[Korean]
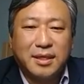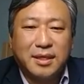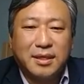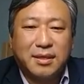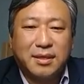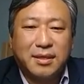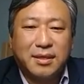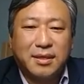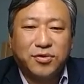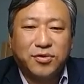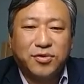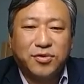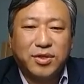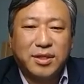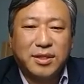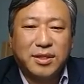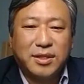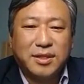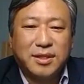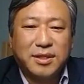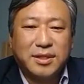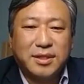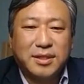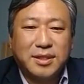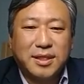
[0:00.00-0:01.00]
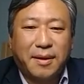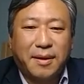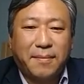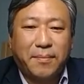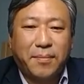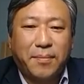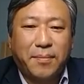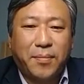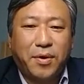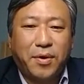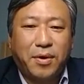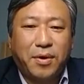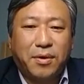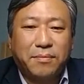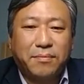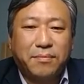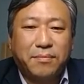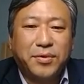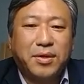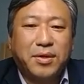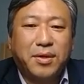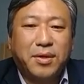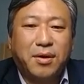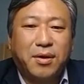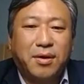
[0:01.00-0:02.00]
어, 큐닉스, 삼보
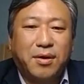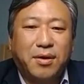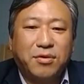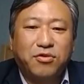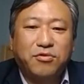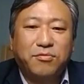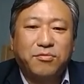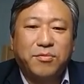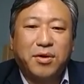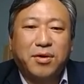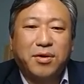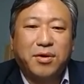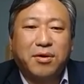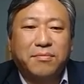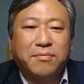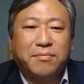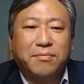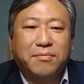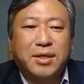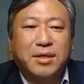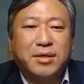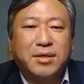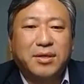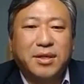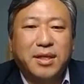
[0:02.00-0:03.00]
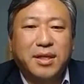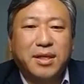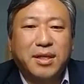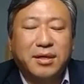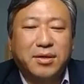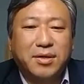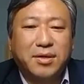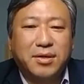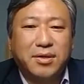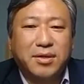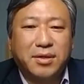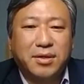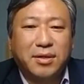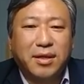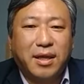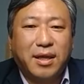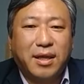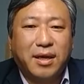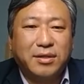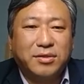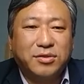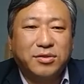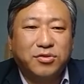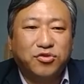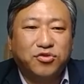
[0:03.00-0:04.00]
컴퓨터, 휴먼 컴퓨터 이런 이런
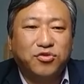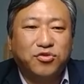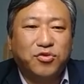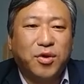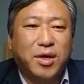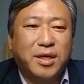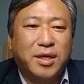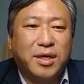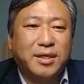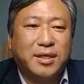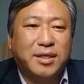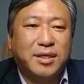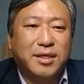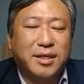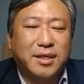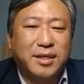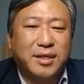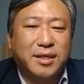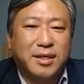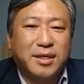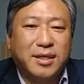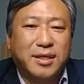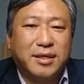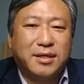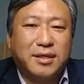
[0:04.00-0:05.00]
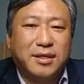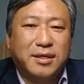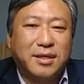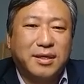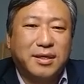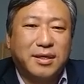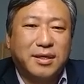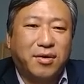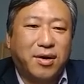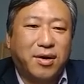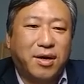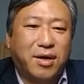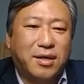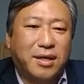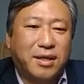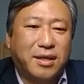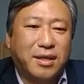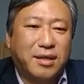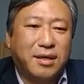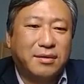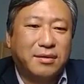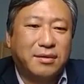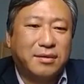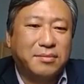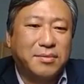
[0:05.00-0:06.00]
데가 이제 주요한 에, 역할을
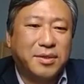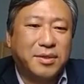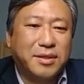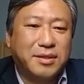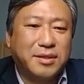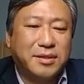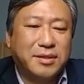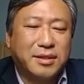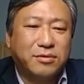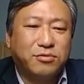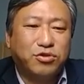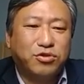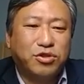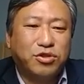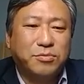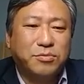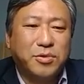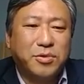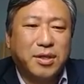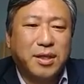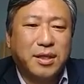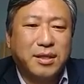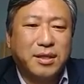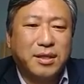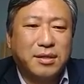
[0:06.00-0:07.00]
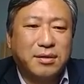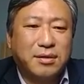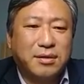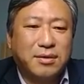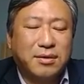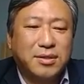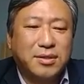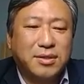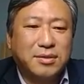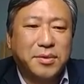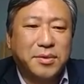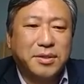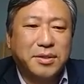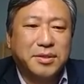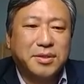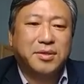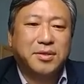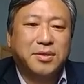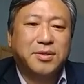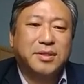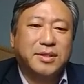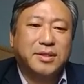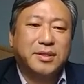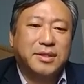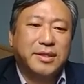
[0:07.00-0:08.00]
했다 그러면 이제 90년대
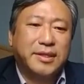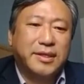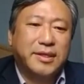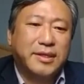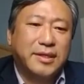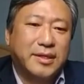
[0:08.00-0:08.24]
들어서면서는